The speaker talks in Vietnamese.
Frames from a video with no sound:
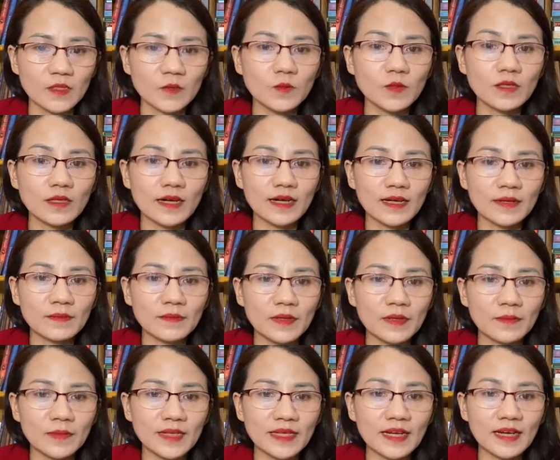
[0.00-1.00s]
còn trong thức
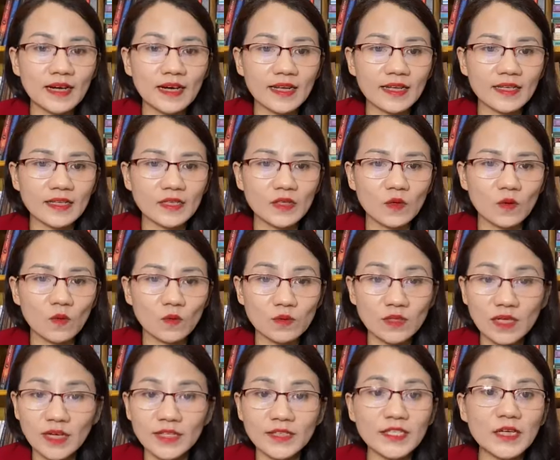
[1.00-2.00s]
ăn mà mình đang ăn thì nó
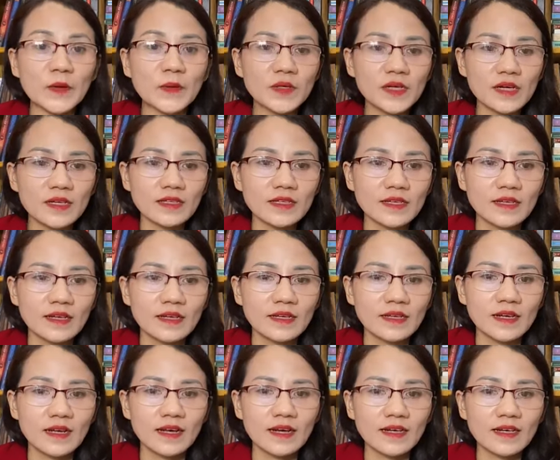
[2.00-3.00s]
cũng rất là nhiều nước
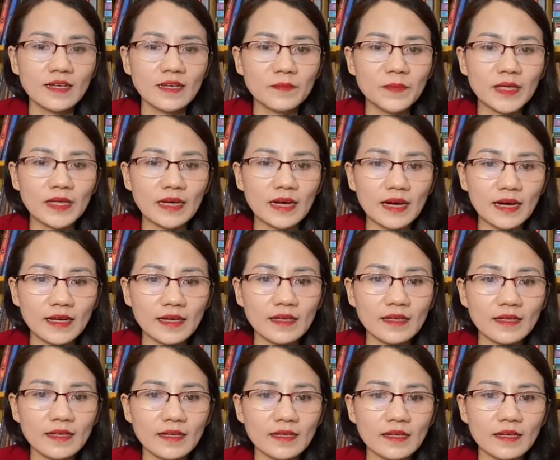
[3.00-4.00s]
nên là khi mình
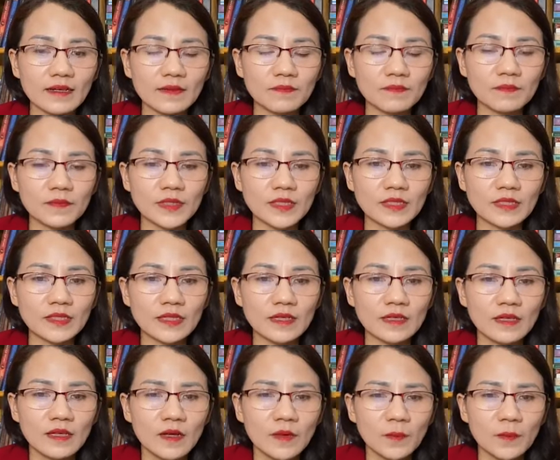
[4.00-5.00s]
ăn ấy, là mình
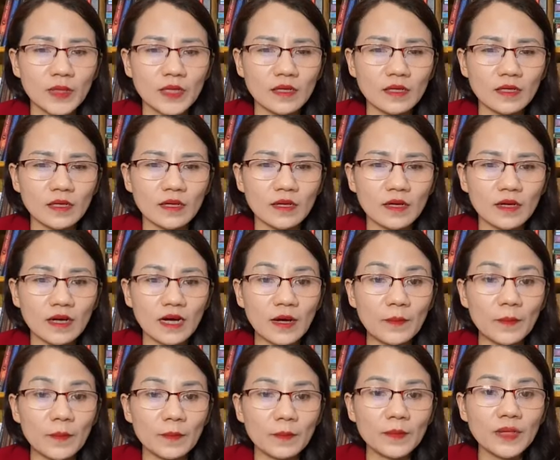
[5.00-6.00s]
ta mình ờ,
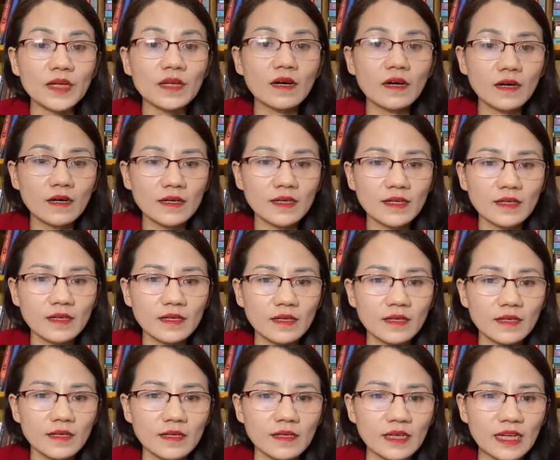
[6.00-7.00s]
cảm biết ơn
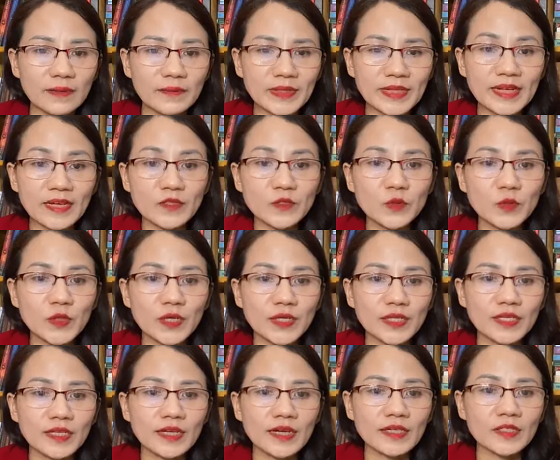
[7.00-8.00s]
là mình đang
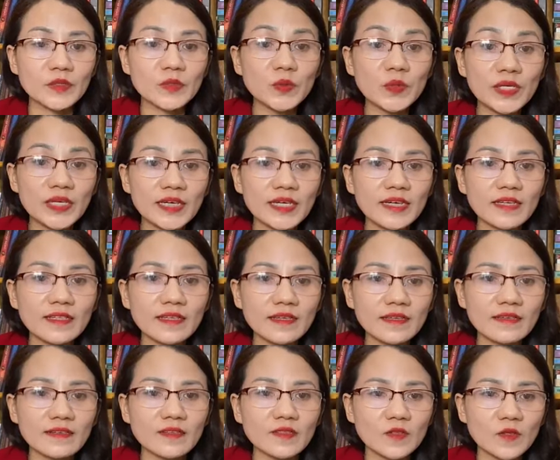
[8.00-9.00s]
truyền những cái suy nghĩ
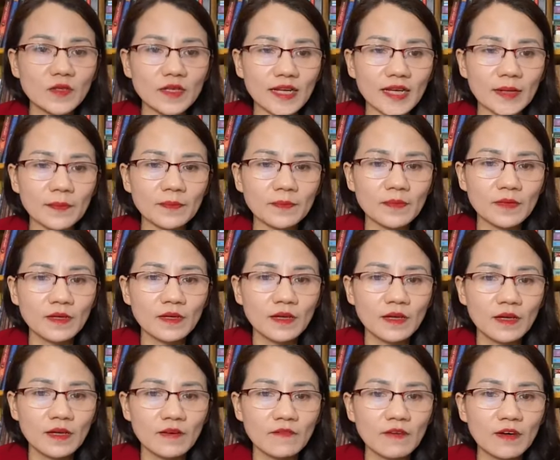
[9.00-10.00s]
tích cực tốt đẹp
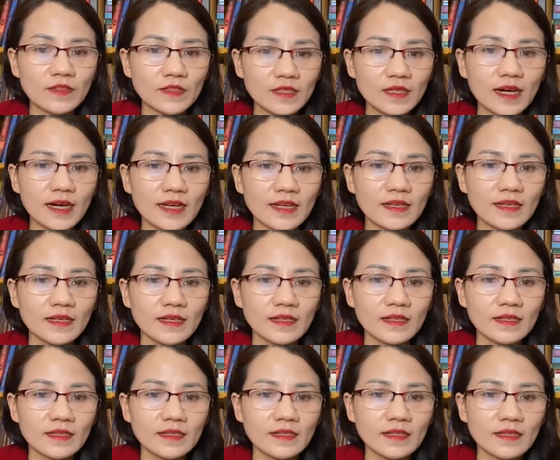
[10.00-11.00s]
vào thức ăn
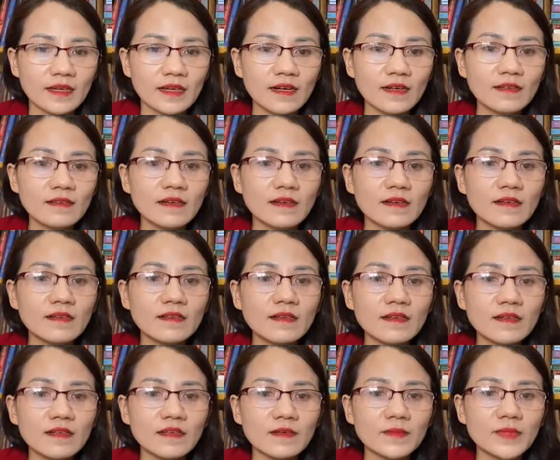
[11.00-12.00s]
thì cái lượng
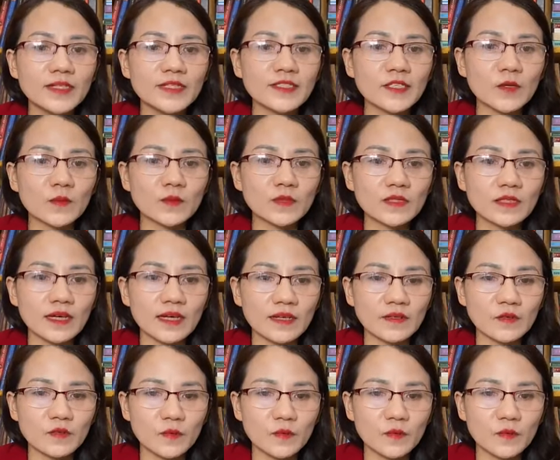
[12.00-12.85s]
nước ở bên trong thức